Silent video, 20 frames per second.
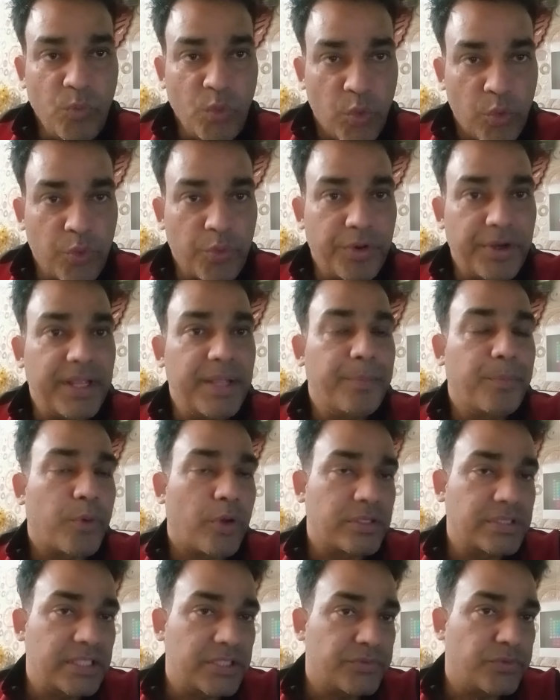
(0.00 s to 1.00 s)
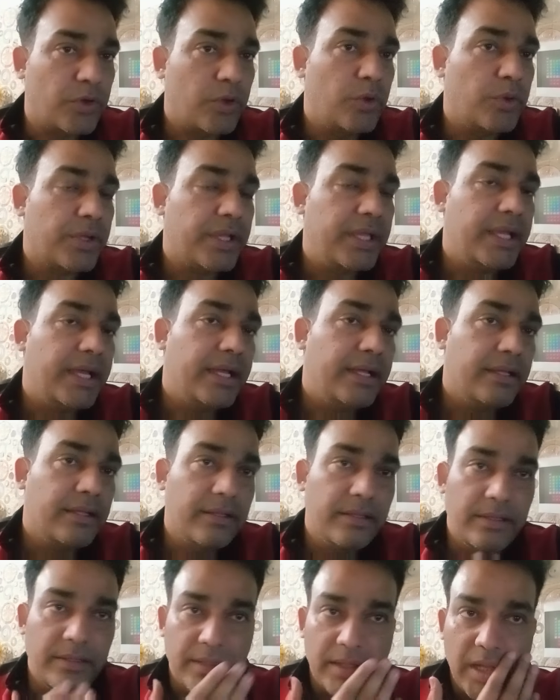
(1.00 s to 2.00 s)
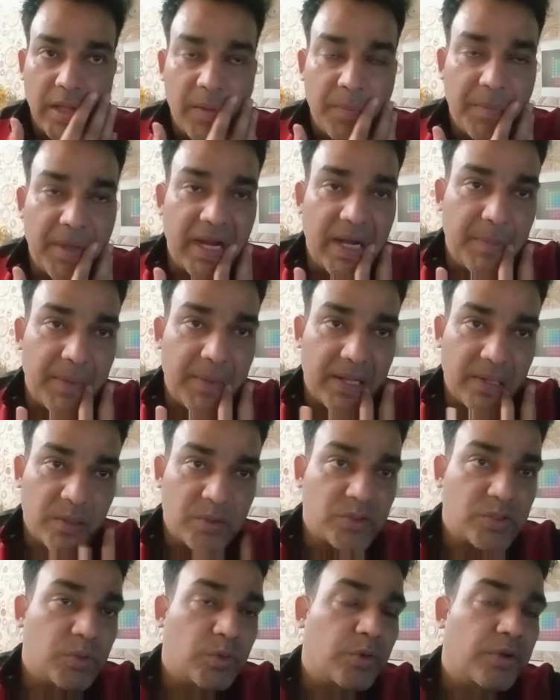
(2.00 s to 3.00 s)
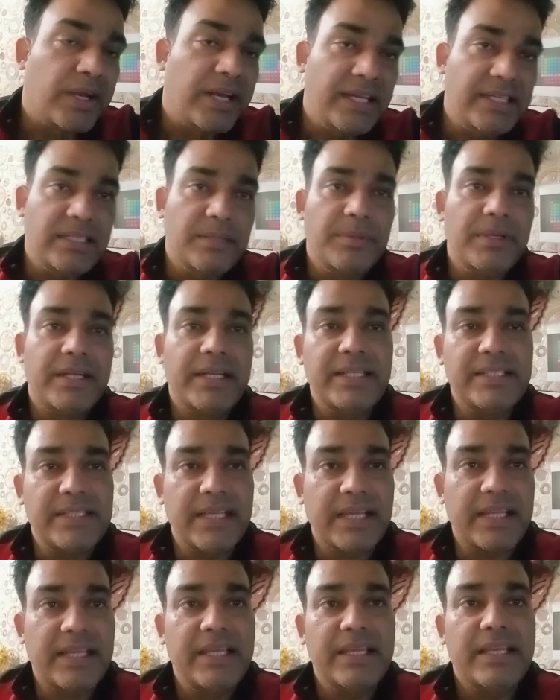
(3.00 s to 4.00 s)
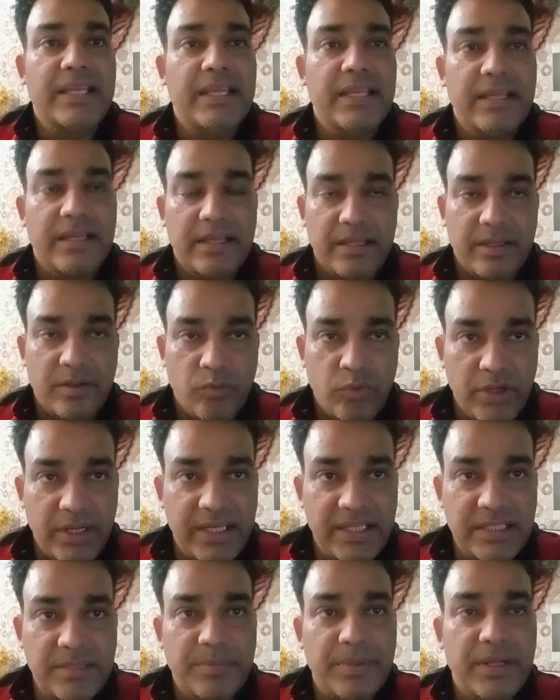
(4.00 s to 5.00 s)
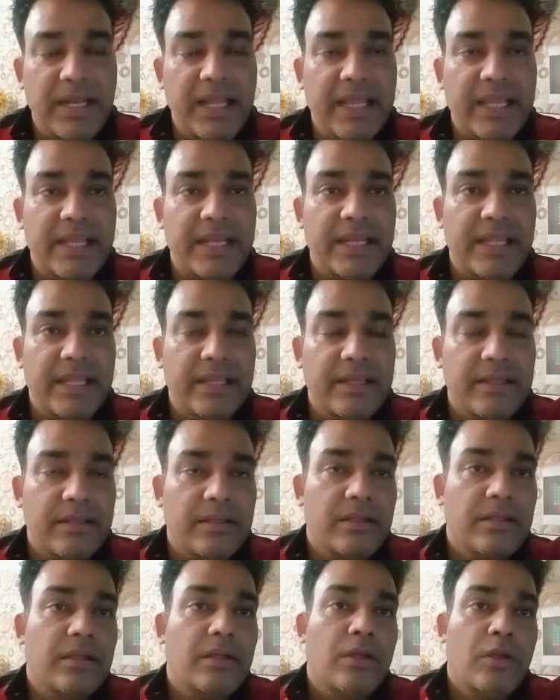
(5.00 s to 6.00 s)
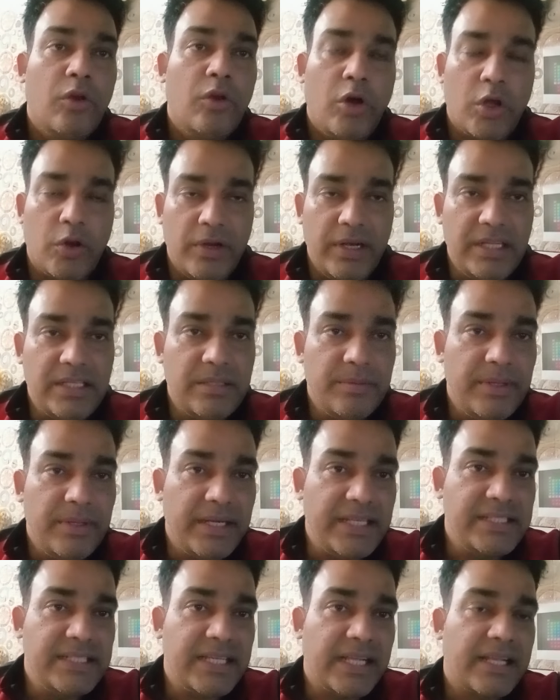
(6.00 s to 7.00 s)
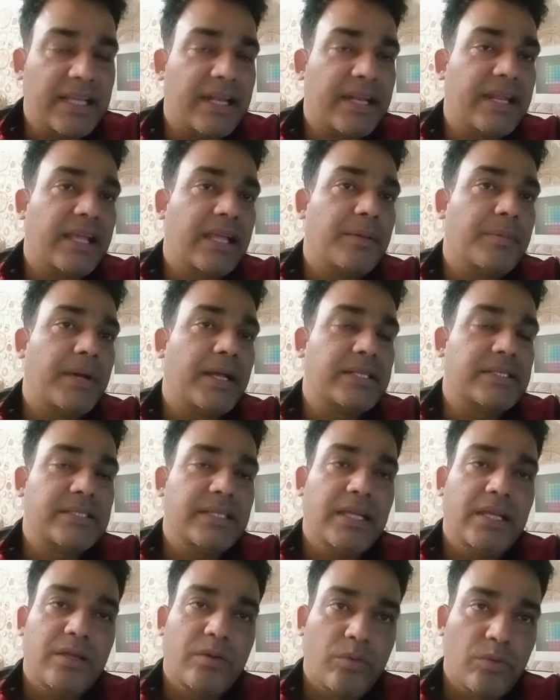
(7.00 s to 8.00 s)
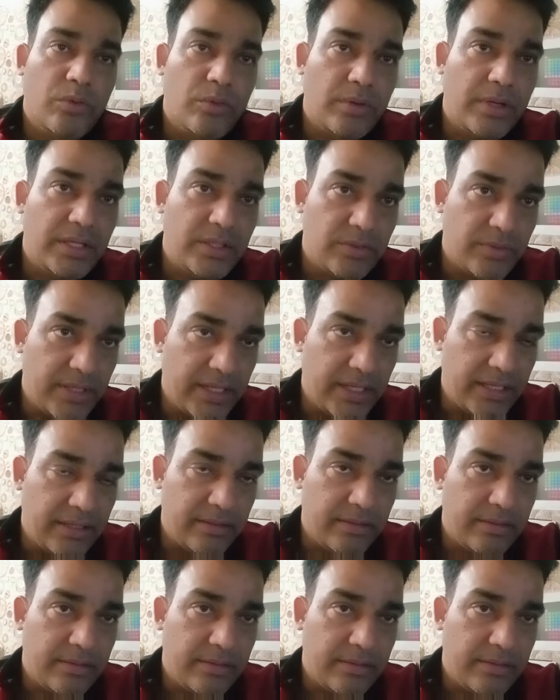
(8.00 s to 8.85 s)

उन्होंने ये प्रोसेस फॉलो किया है पहली बात दोस्तों उन्होंने एलिजिबिलिटी चेक की कि वो एलिजिबल हैं कि नहीं है और एलिजिबिलिटी चेक करने के बाद से उन्होंने जो है